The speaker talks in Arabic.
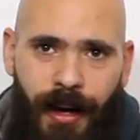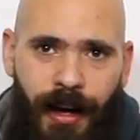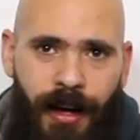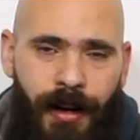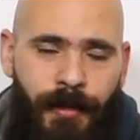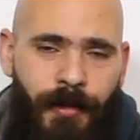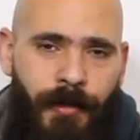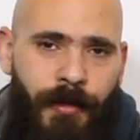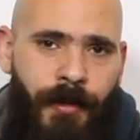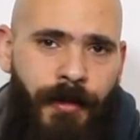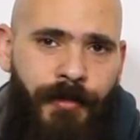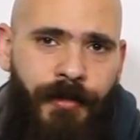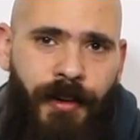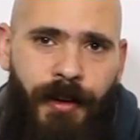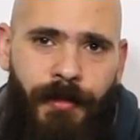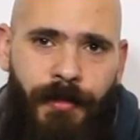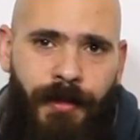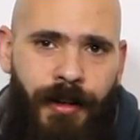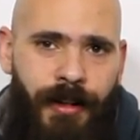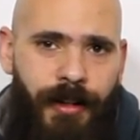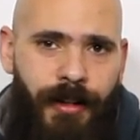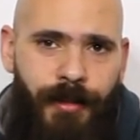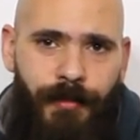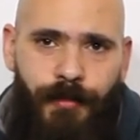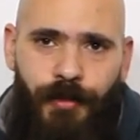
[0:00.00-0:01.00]
انا ببقى فاهم
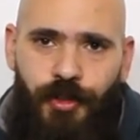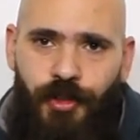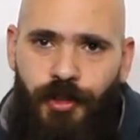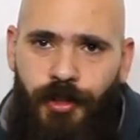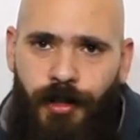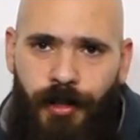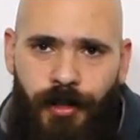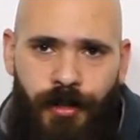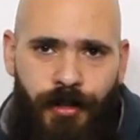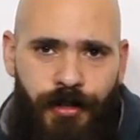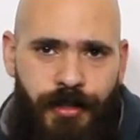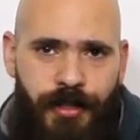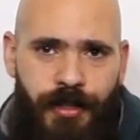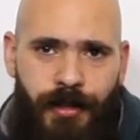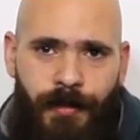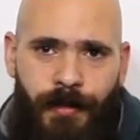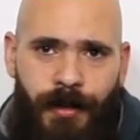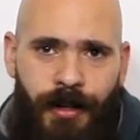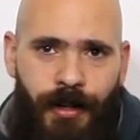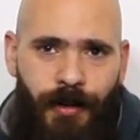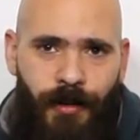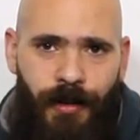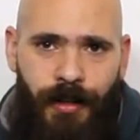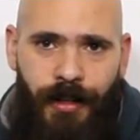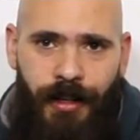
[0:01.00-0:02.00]
ان دي مش شراسه
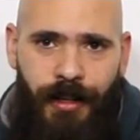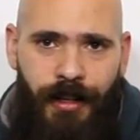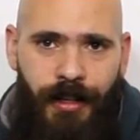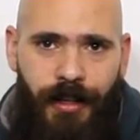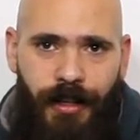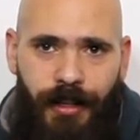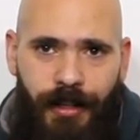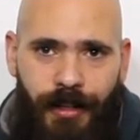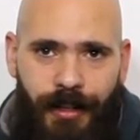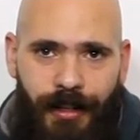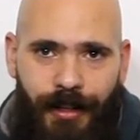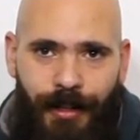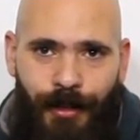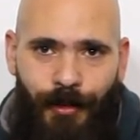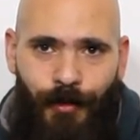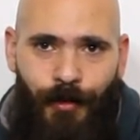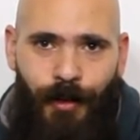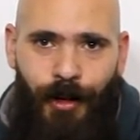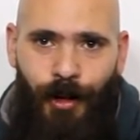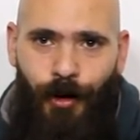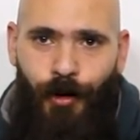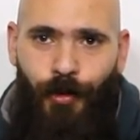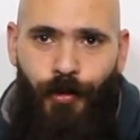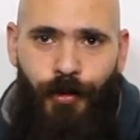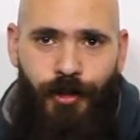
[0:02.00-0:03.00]
بقى ولا
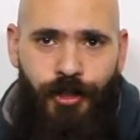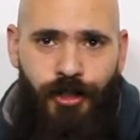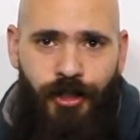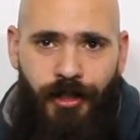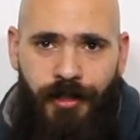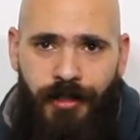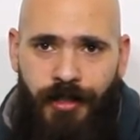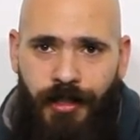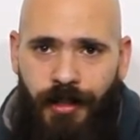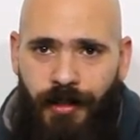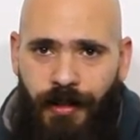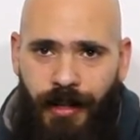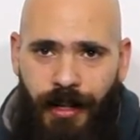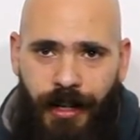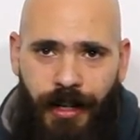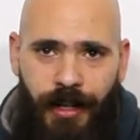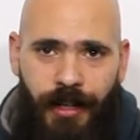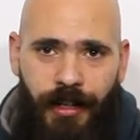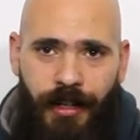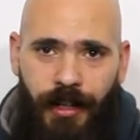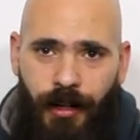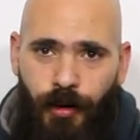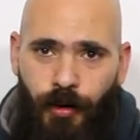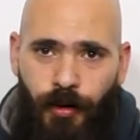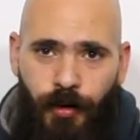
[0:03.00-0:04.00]
ولا قوه شخصيه ولا
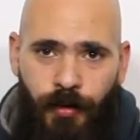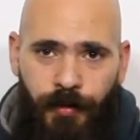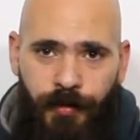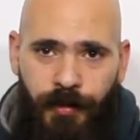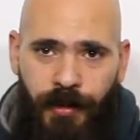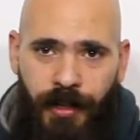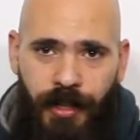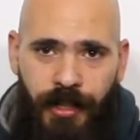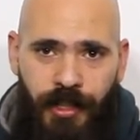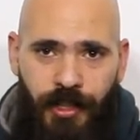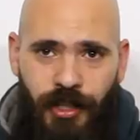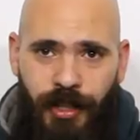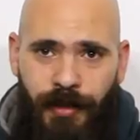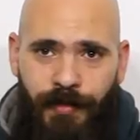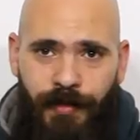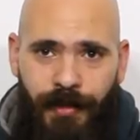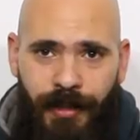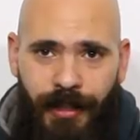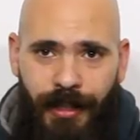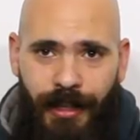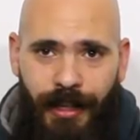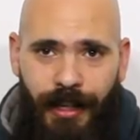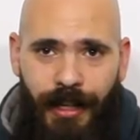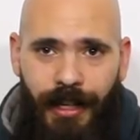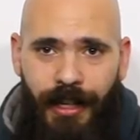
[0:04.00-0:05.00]
حاجه ده خوف هي شايفه
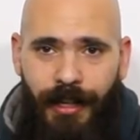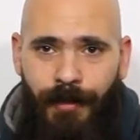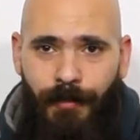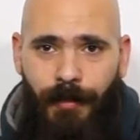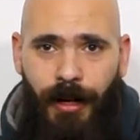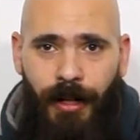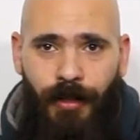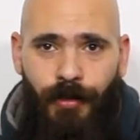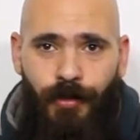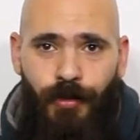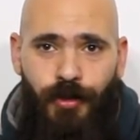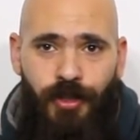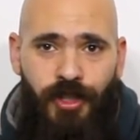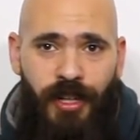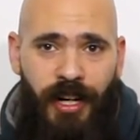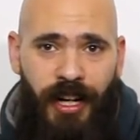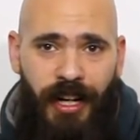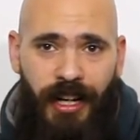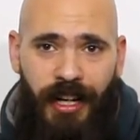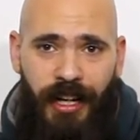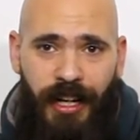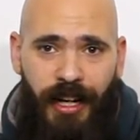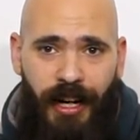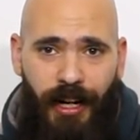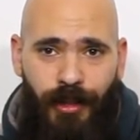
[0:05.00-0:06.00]
ده كائن ما عندوش
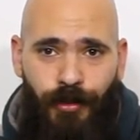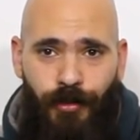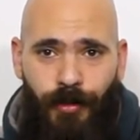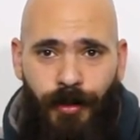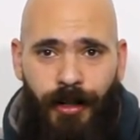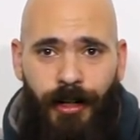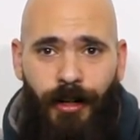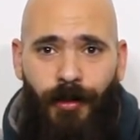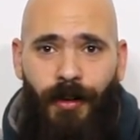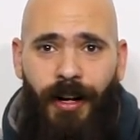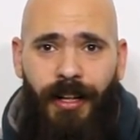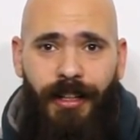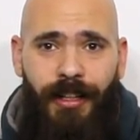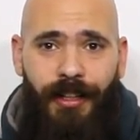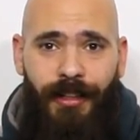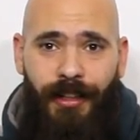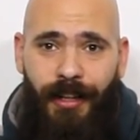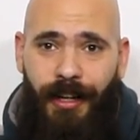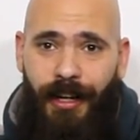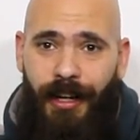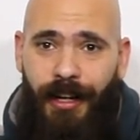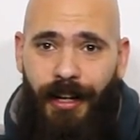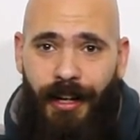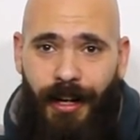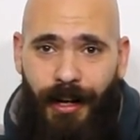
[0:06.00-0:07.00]
رجلين عنده رجل واحده
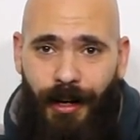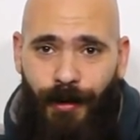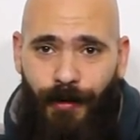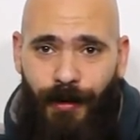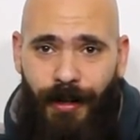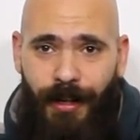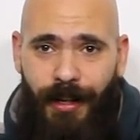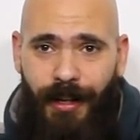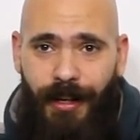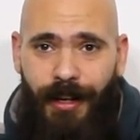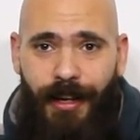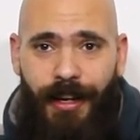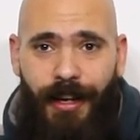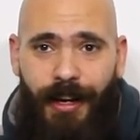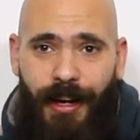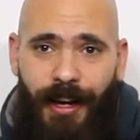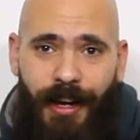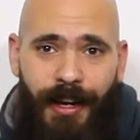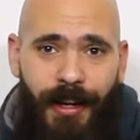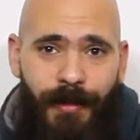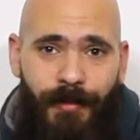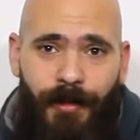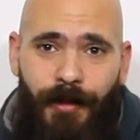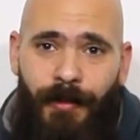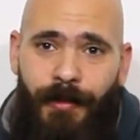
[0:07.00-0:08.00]
تخينه قوي
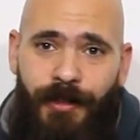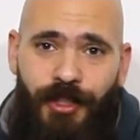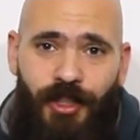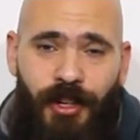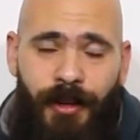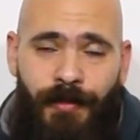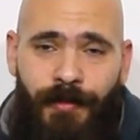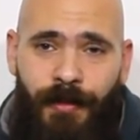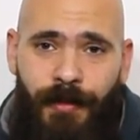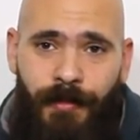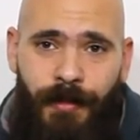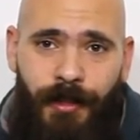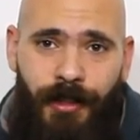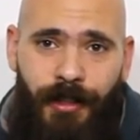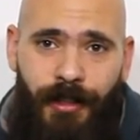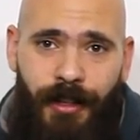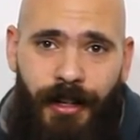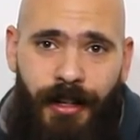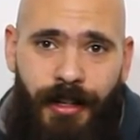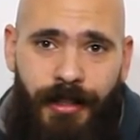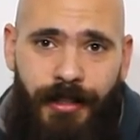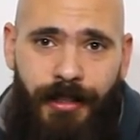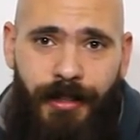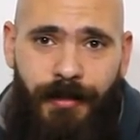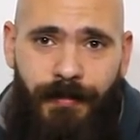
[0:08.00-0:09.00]
هي بتبقى شايفاه
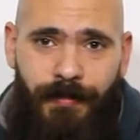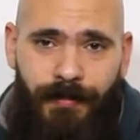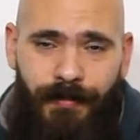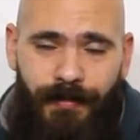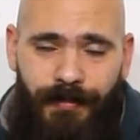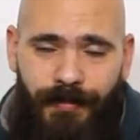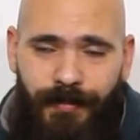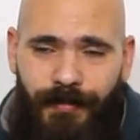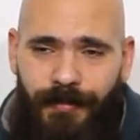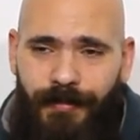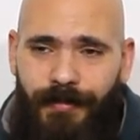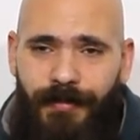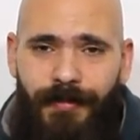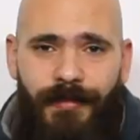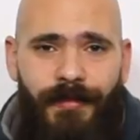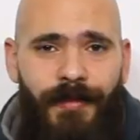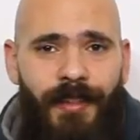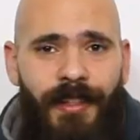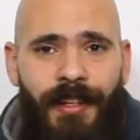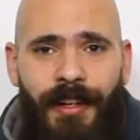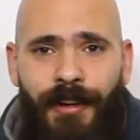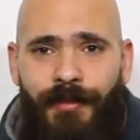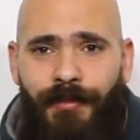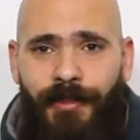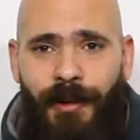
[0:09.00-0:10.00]
بالطريقه دي
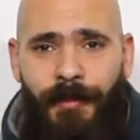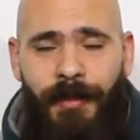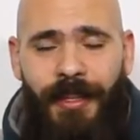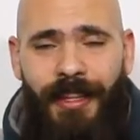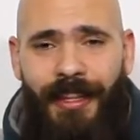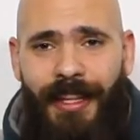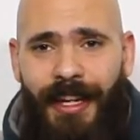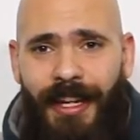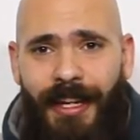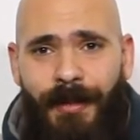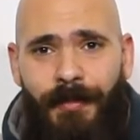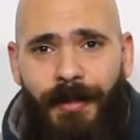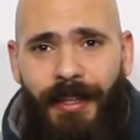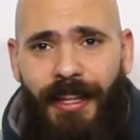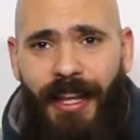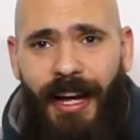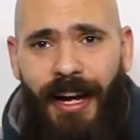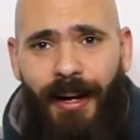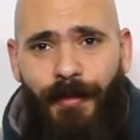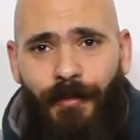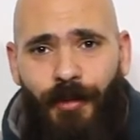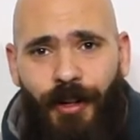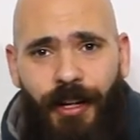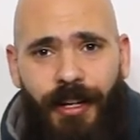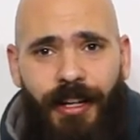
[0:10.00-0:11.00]
فبالتالي
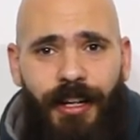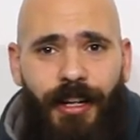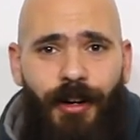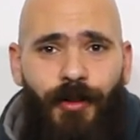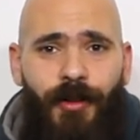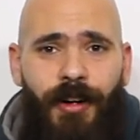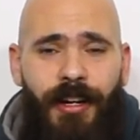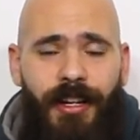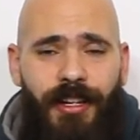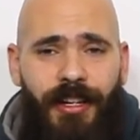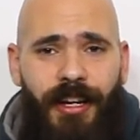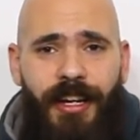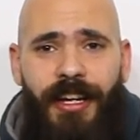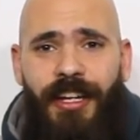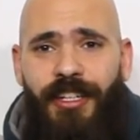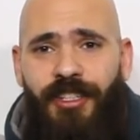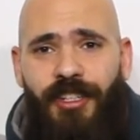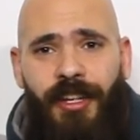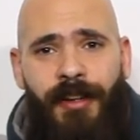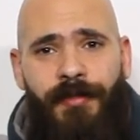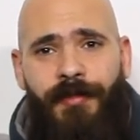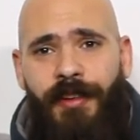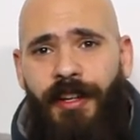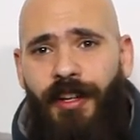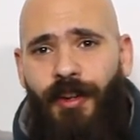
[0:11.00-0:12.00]
بتهاجمه لان هو هي
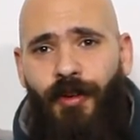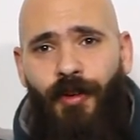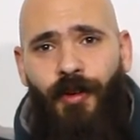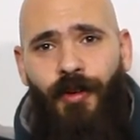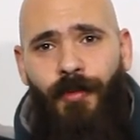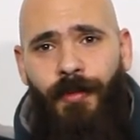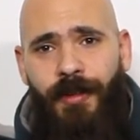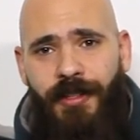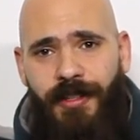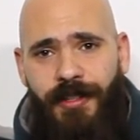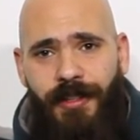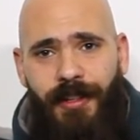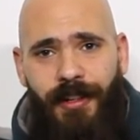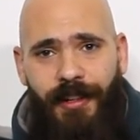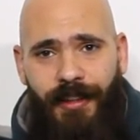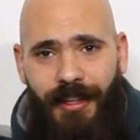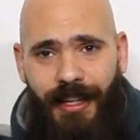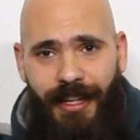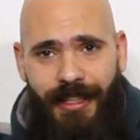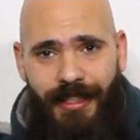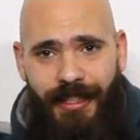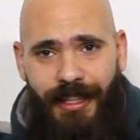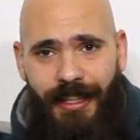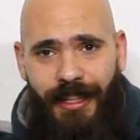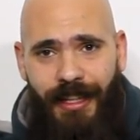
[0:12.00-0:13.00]
شايفاه ان هو مصدر
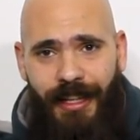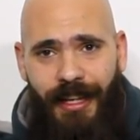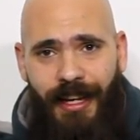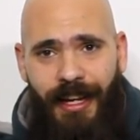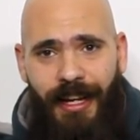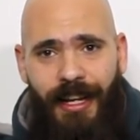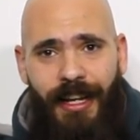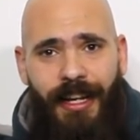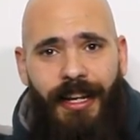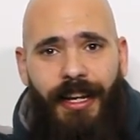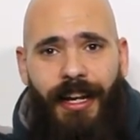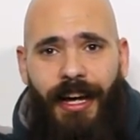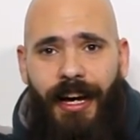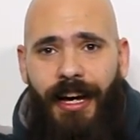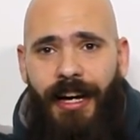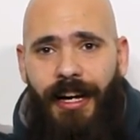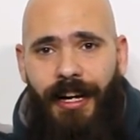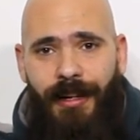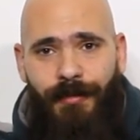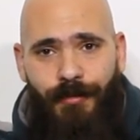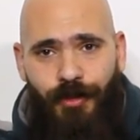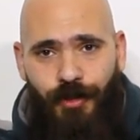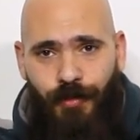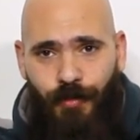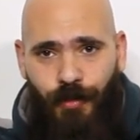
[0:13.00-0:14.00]
تهديد ليها لان
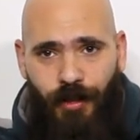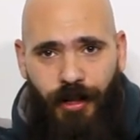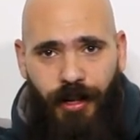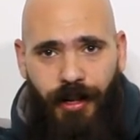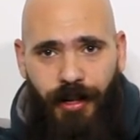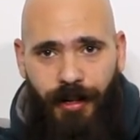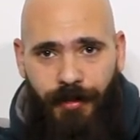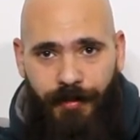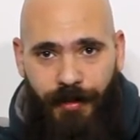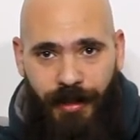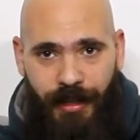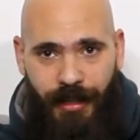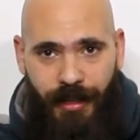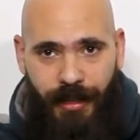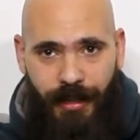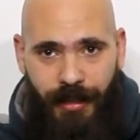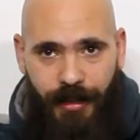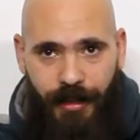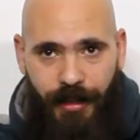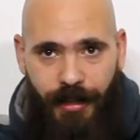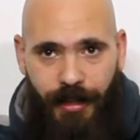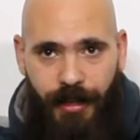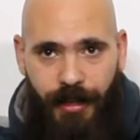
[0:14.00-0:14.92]
حاجه مش متعارف عليها